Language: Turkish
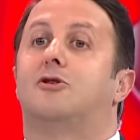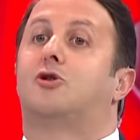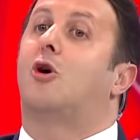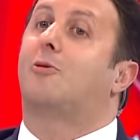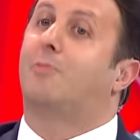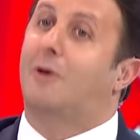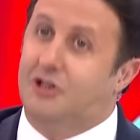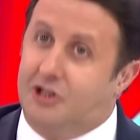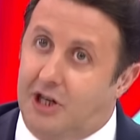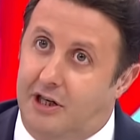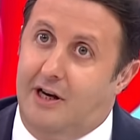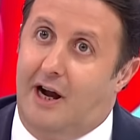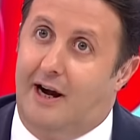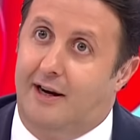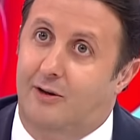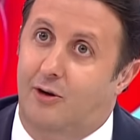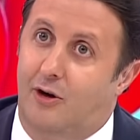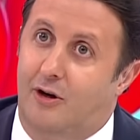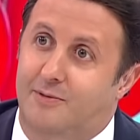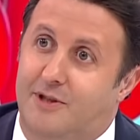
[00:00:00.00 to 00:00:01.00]
Çok
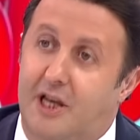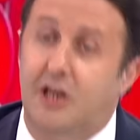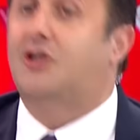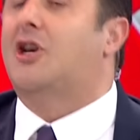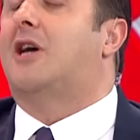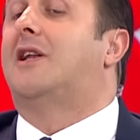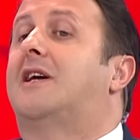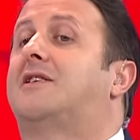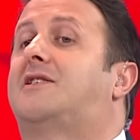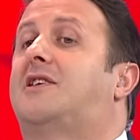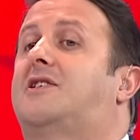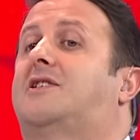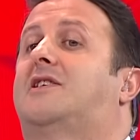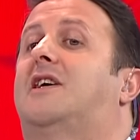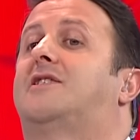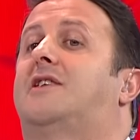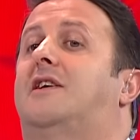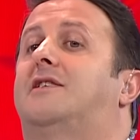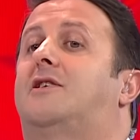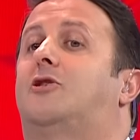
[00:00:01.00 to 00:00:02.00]
başarılı diliyorum. Çok İnşallah siz ederim.
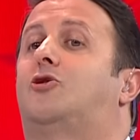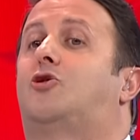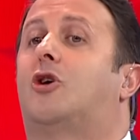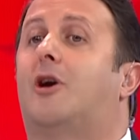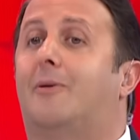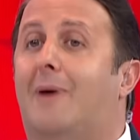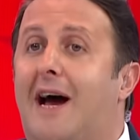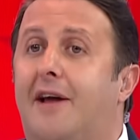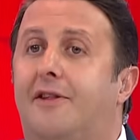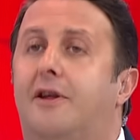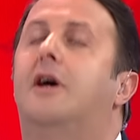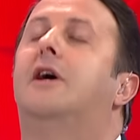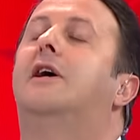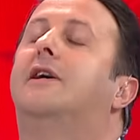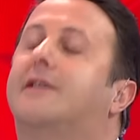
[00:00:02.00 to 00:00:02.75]
kazanırsınız. Çünkü ben